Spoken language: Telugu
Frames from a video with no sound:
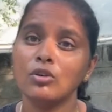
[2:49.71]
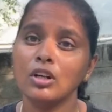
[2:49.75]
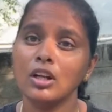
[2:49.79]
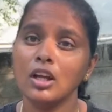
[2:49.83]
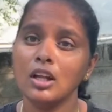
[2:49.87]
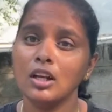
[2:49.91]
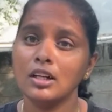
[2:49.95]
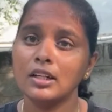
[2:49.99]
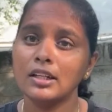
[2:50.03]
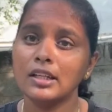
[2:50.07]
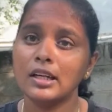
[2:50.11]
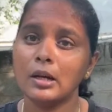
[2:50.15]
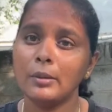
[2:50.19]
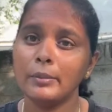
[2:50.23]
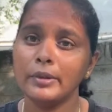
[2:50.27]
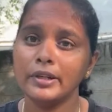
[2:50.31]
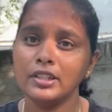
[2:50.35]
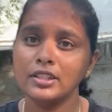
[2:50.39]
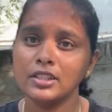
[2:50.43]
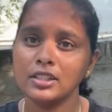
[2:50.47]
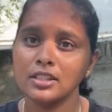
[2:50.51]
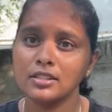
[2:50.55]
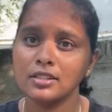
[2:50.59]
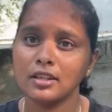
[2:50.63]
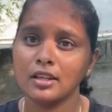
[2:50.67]
కూడా ఆల్రెడీ
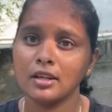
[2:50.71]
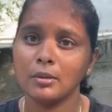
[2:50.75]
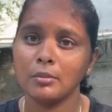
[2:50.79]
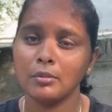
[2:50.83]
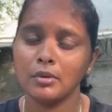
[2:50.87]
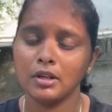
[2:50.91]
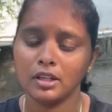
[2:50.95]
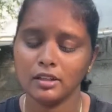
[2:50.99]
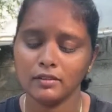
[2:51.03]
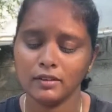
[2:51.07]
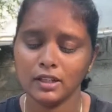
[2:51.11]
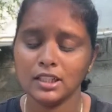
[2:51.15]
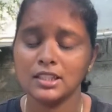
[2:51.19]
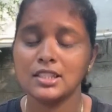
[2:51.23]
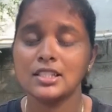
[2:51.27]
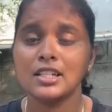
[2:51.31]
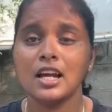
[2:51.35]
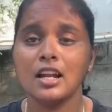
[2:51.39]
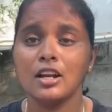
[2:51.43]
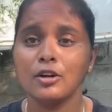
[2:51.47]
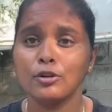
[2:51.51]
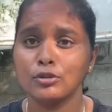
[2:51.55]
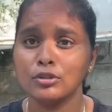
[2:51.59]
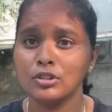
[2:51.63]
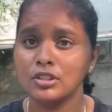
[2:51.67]
కమెంట్ చేశారనమాట వాళ్ళకి
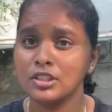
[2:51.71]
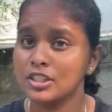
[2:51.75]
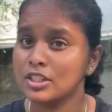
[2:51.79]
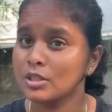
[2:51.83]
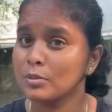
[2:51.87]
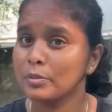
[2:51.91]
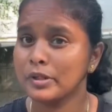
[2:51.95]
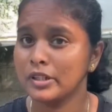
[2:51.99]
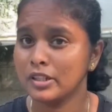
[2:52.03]
చాలా రోజుల నుంచి